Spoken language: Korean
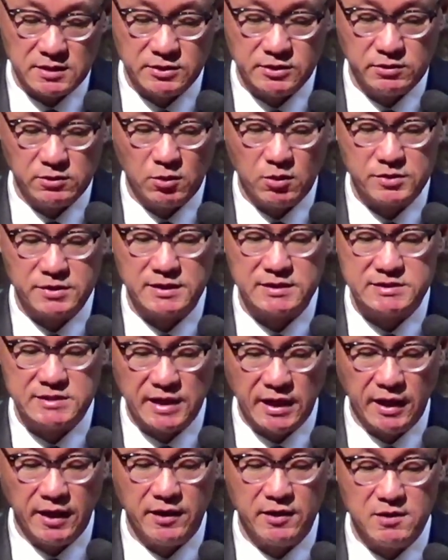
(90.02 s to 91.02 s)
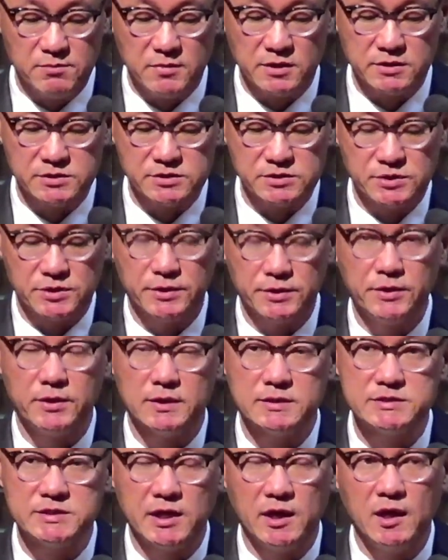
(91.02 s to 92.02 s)
자, 그러고서 제일
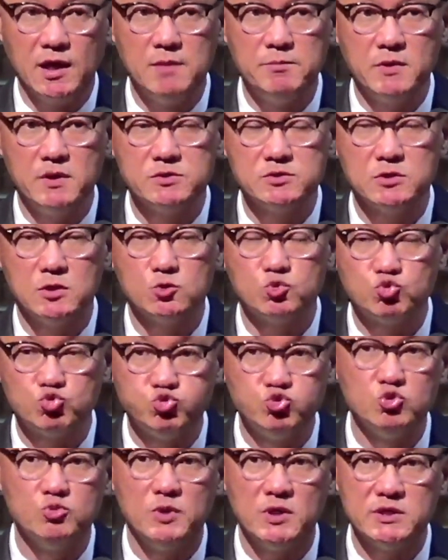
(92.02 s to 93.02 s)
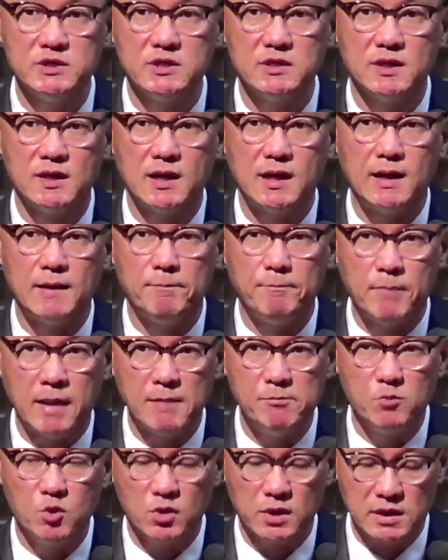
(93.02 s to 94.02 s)
먼저, 제일 먼저 두
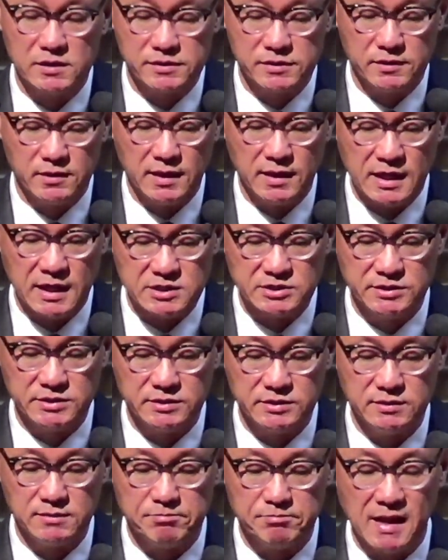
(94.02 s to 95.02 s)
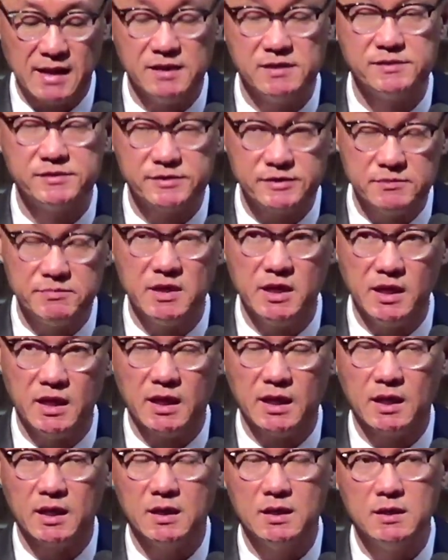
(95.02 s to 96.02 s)
번이나 반복해서 하시는
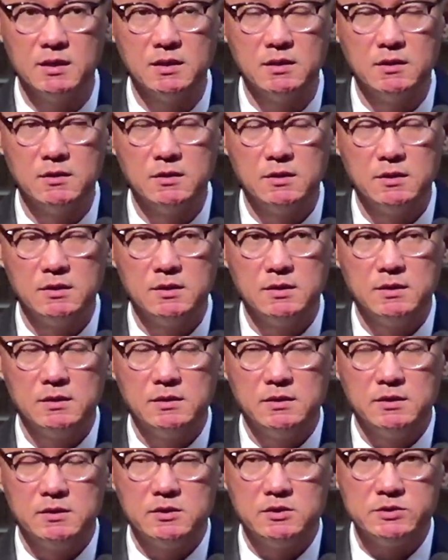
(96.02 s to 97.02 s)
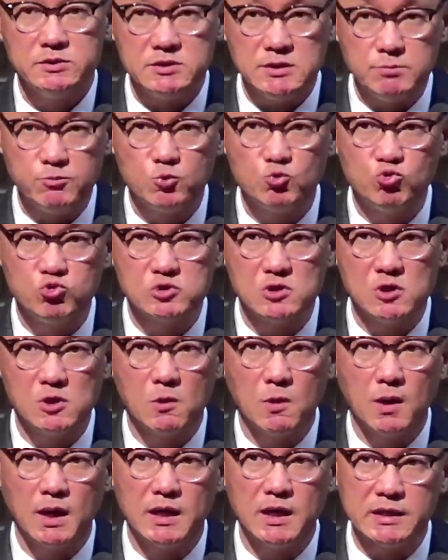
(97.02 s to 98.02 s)
말씀이
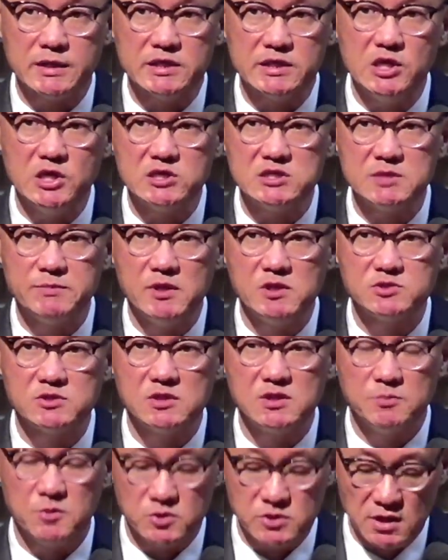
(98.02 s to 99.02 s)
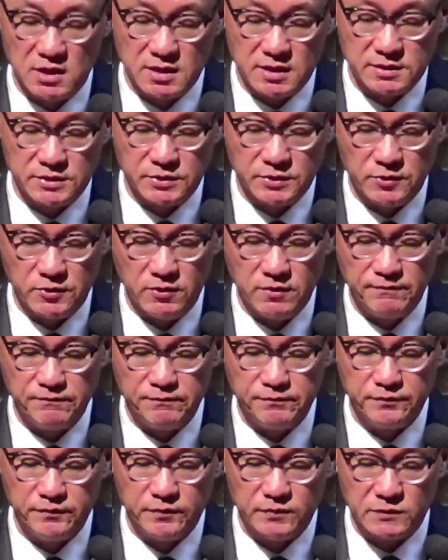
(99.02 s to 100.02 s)
19절과 21절을
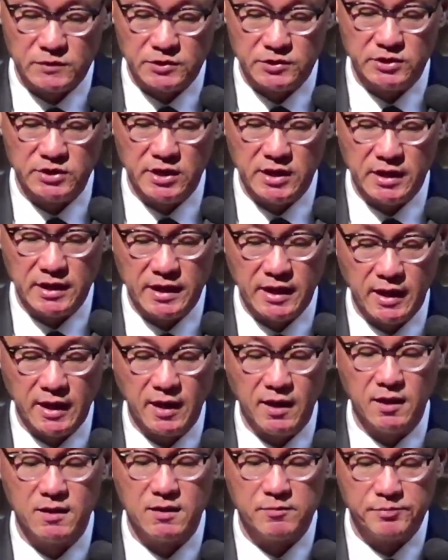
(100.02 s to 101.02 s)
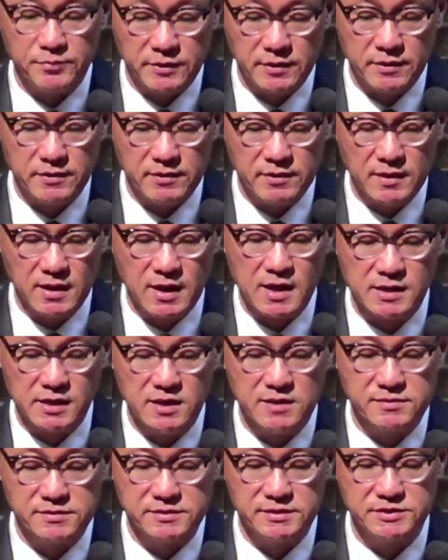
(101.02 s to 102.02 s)
보니까요. 너희에게
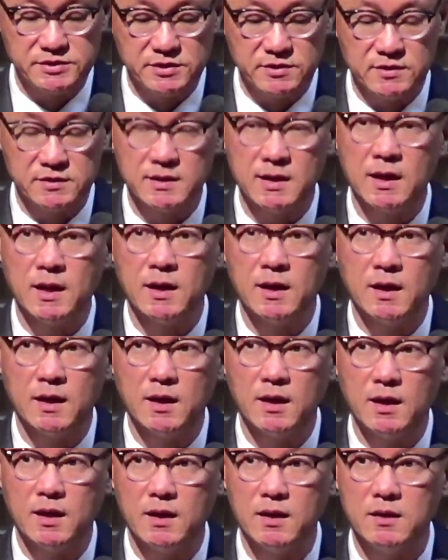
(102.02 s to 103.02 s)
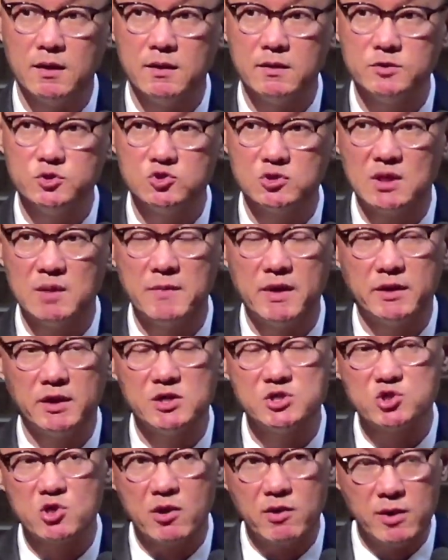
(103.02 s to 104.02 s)
평강이 있을지어다. 쉽게
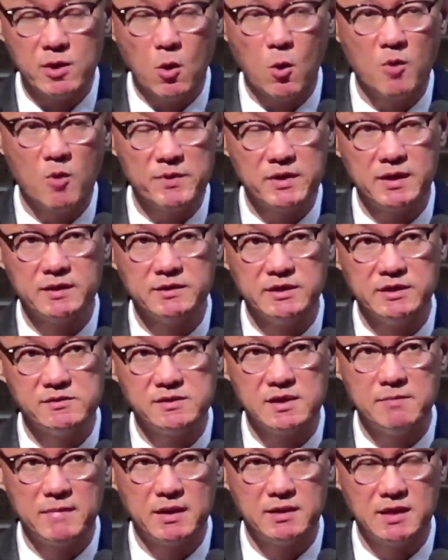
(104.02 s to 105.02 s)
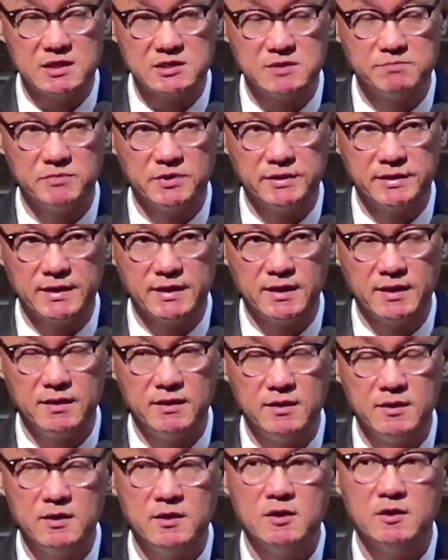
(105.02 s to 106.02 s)
말해 셜롬이란 인사말을
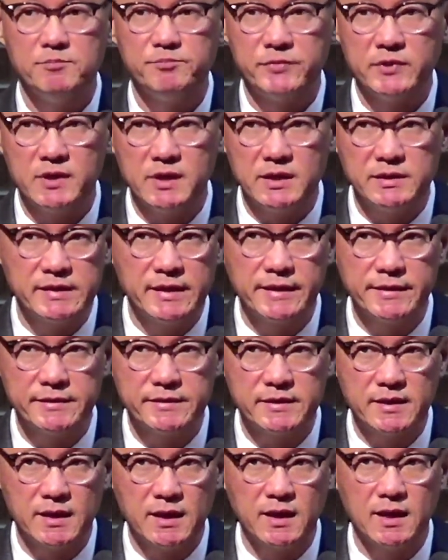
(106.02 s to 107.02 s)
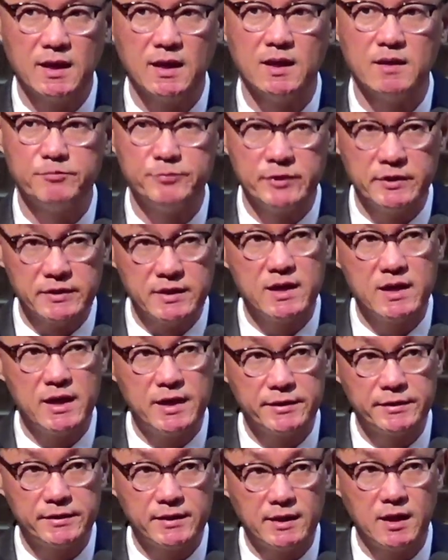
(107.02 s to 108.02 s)
하십니다. 평안하여라,
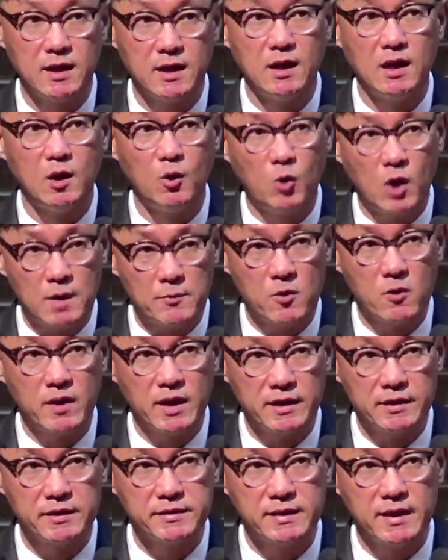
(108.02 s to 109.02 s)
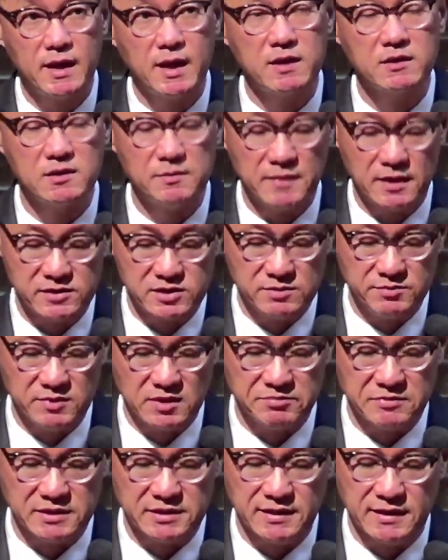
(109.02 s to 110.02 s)
평강하여라, 화목하여라 그
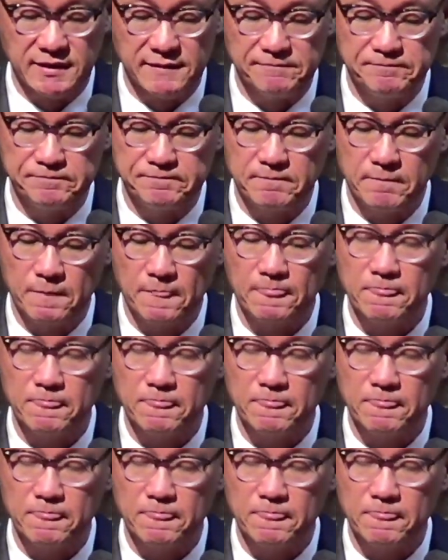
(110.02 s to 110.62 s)
말씀입니다.